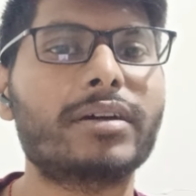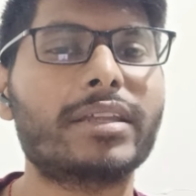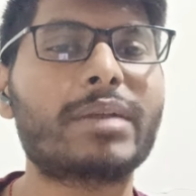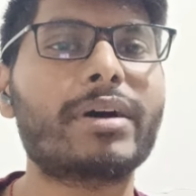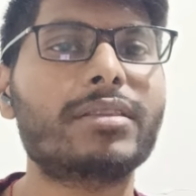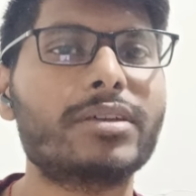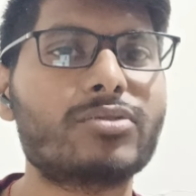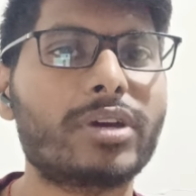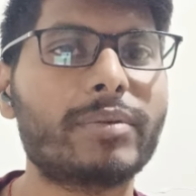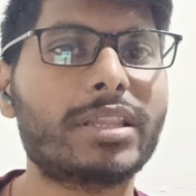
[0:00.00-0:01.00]
हैदराबाद ने
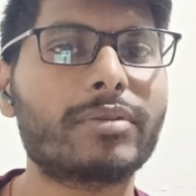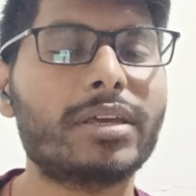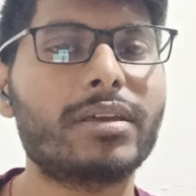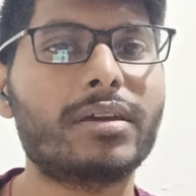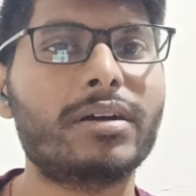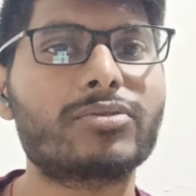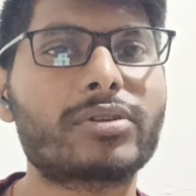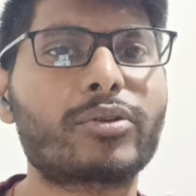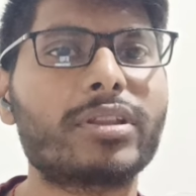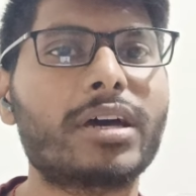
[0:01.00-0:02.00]
जो है मतलब कि जो
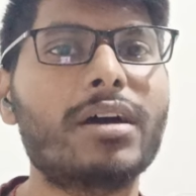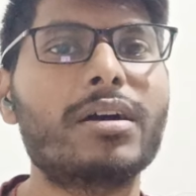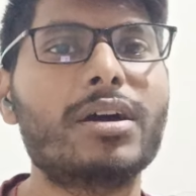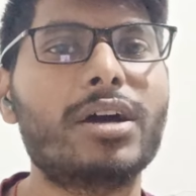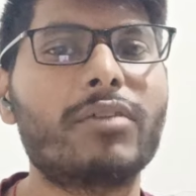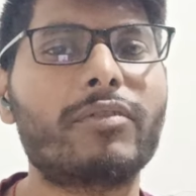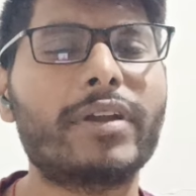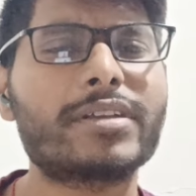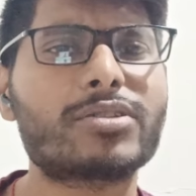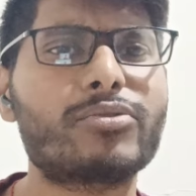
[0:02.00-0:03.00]
टोटल था वो
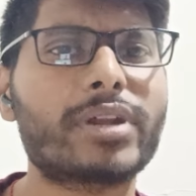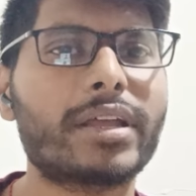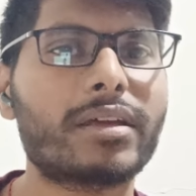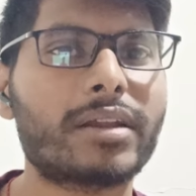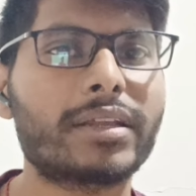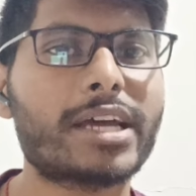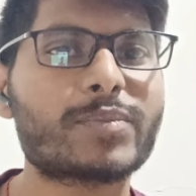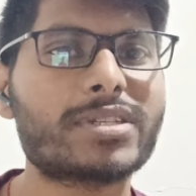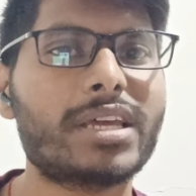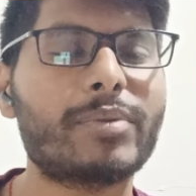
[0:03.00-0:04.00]
वन सिक्सटी टू रन के
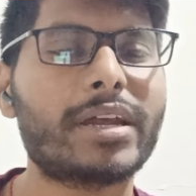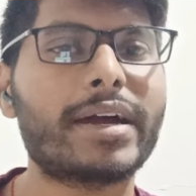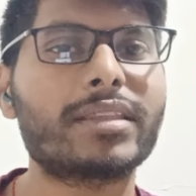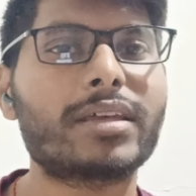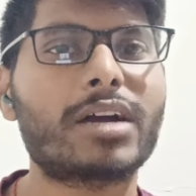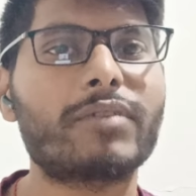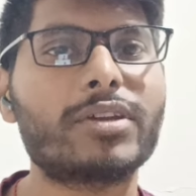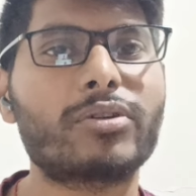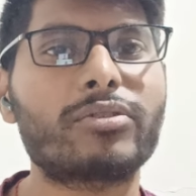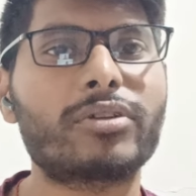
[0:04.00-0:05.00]
आसपास ही यहाँ पे लगाया था काफ़ी
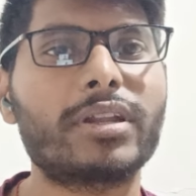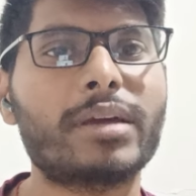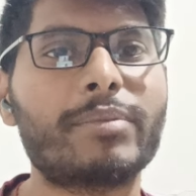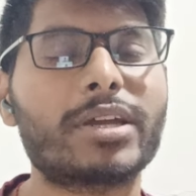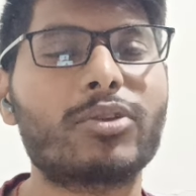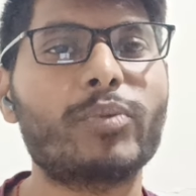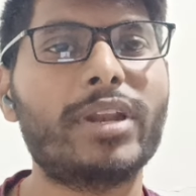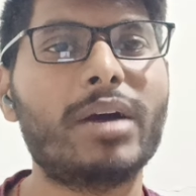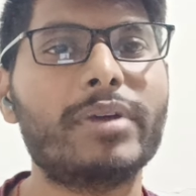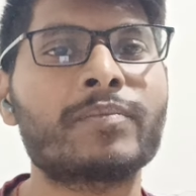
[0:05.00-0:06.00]
शॉर्ट टोटल यहाँ पे देखने को
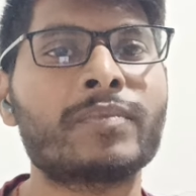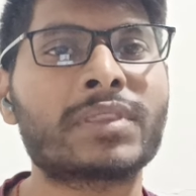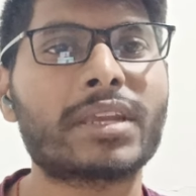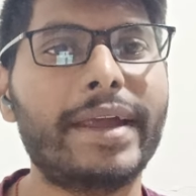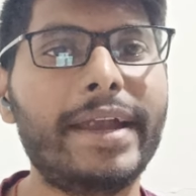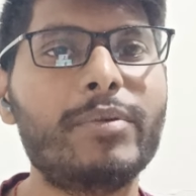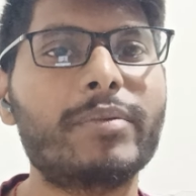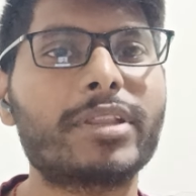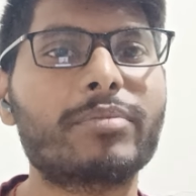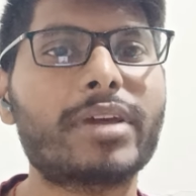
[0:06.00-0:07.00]
मिला हमें हेड भी
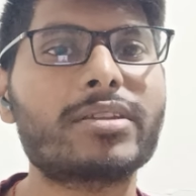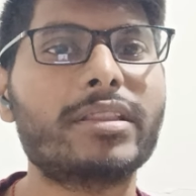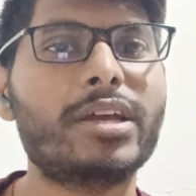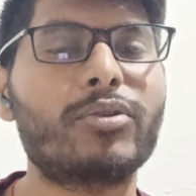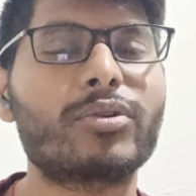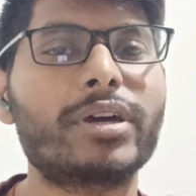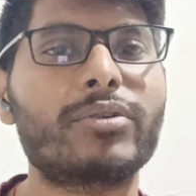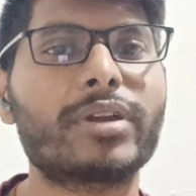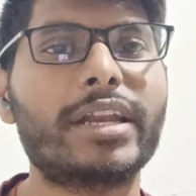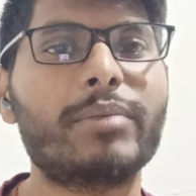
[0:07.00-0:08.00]
मतलब क्या जल्दी आउट हो गए
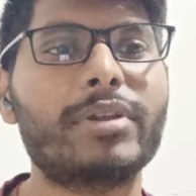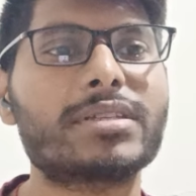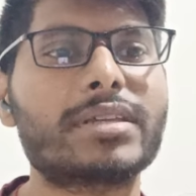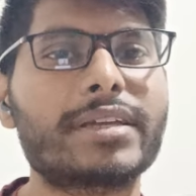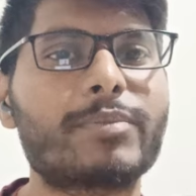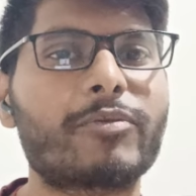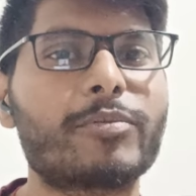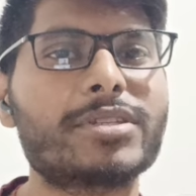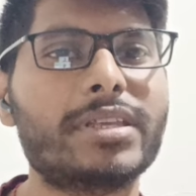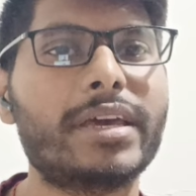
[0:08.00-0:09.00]
उनकी टीम ने जिस तरीके से
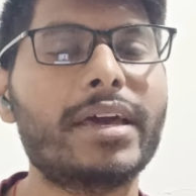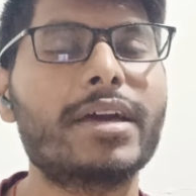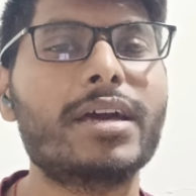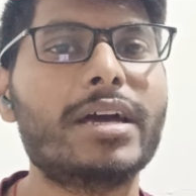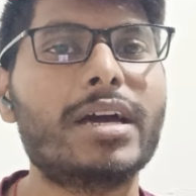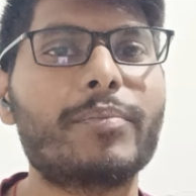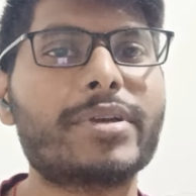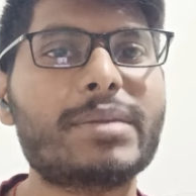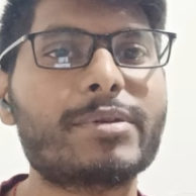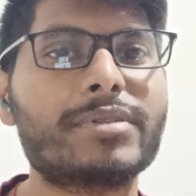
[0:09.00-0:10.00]
परफॉर्मेंस दिया है
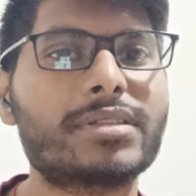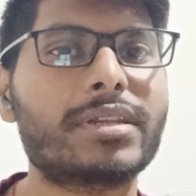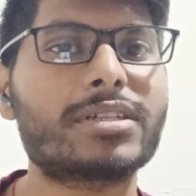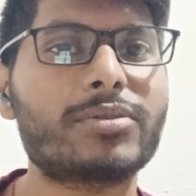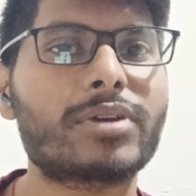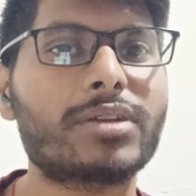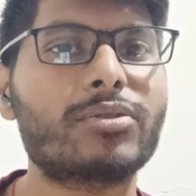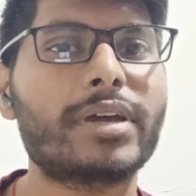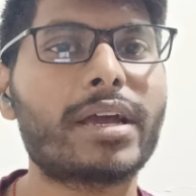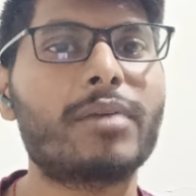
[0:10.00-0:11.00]
पिछले मैच में जिस तरीके से उनका जो
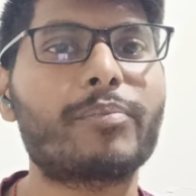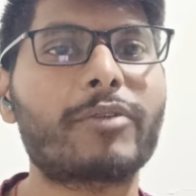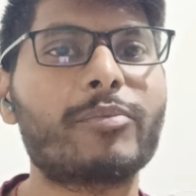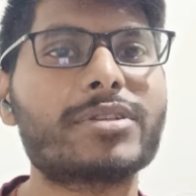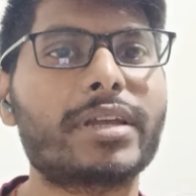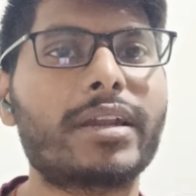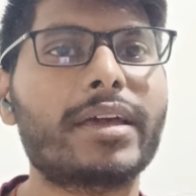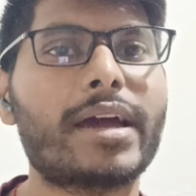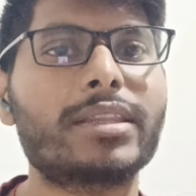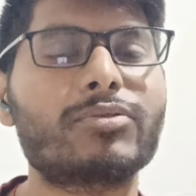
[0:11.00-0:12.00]
परफॉर्मेंस निकल के
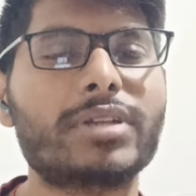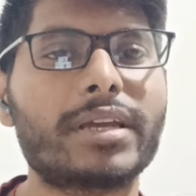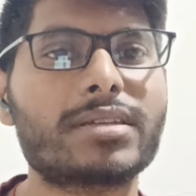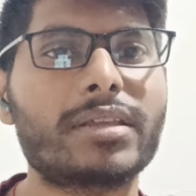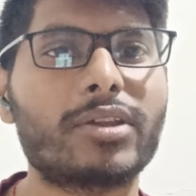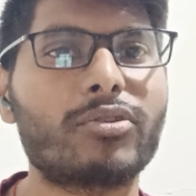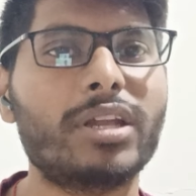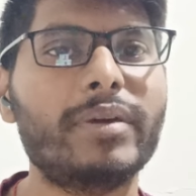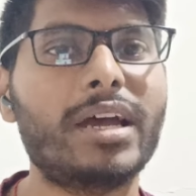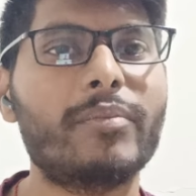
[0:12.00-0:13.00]
आया था उस तरीके से देखने को
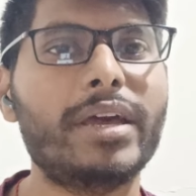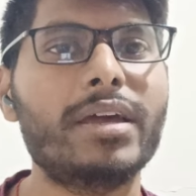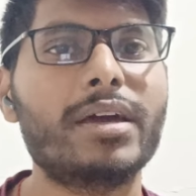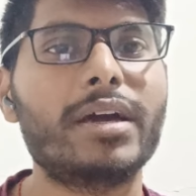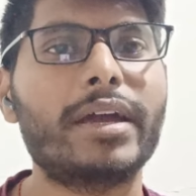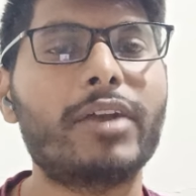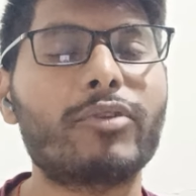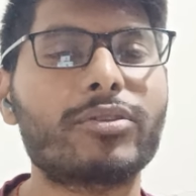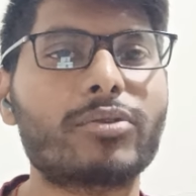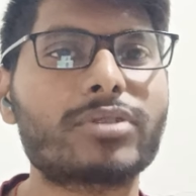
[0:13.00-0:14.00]
नहीं मिला हमें एंड वो
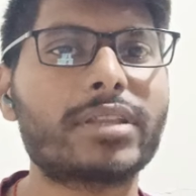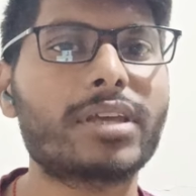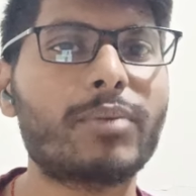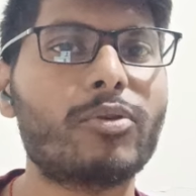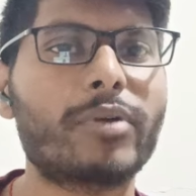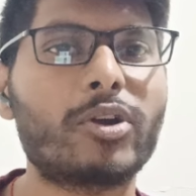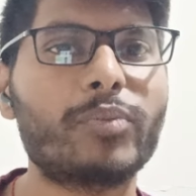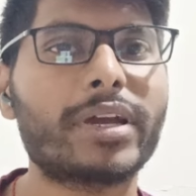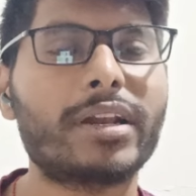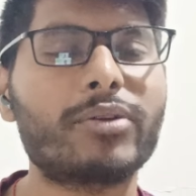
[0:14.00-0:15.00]
ये था गुजरात के आप होम ग्राउंड
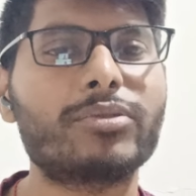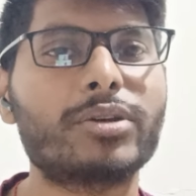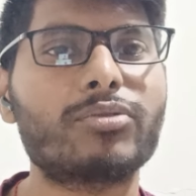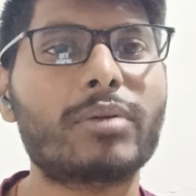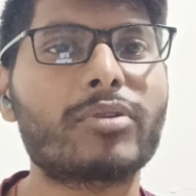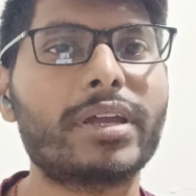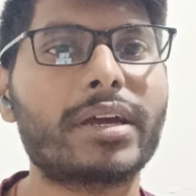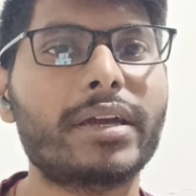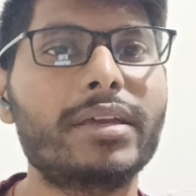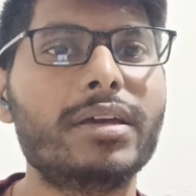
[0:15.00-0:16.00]
पर खेल रहे होते हैं तो आपको कहीं ना
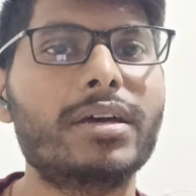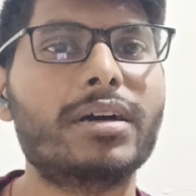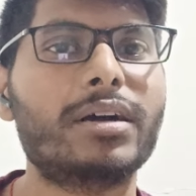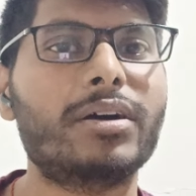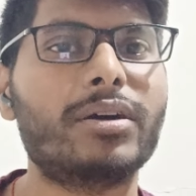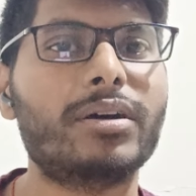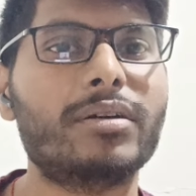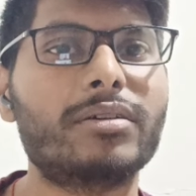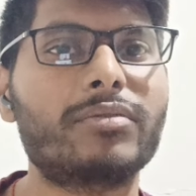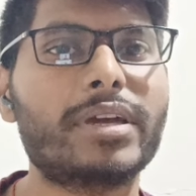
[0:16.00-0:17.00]

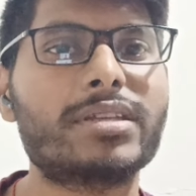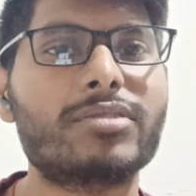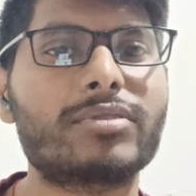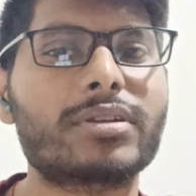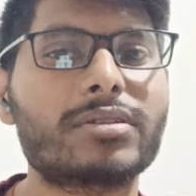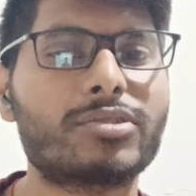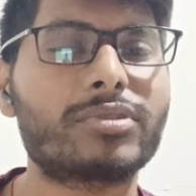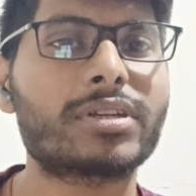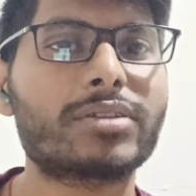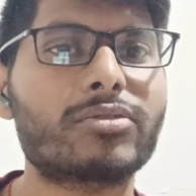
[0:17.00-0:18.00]
कहीं ऐसी
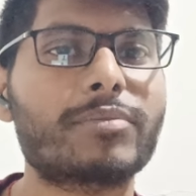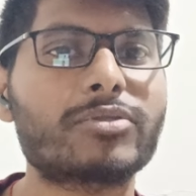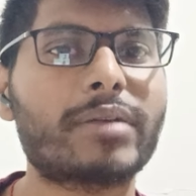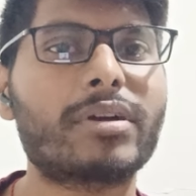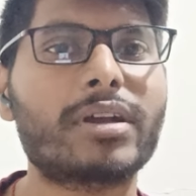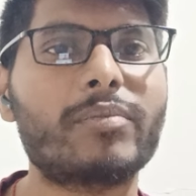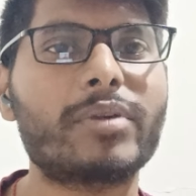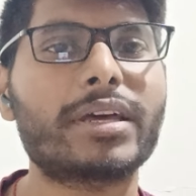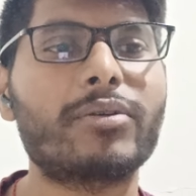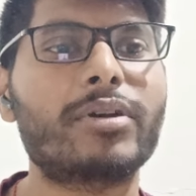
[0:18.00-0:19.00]
सिचुएशन का जो है आपको सामना करना
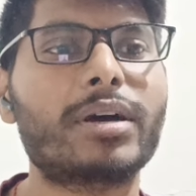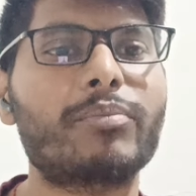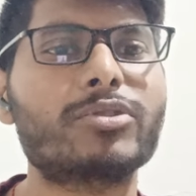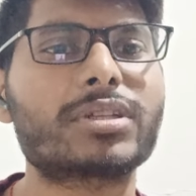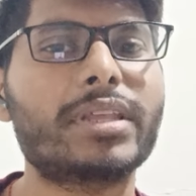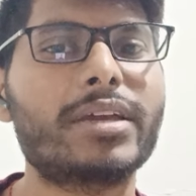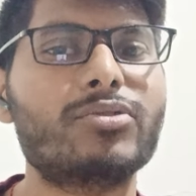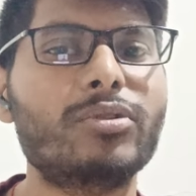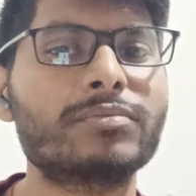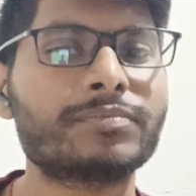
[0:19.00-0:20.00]
पड़ता है और आप बोल सकते हैं कि जो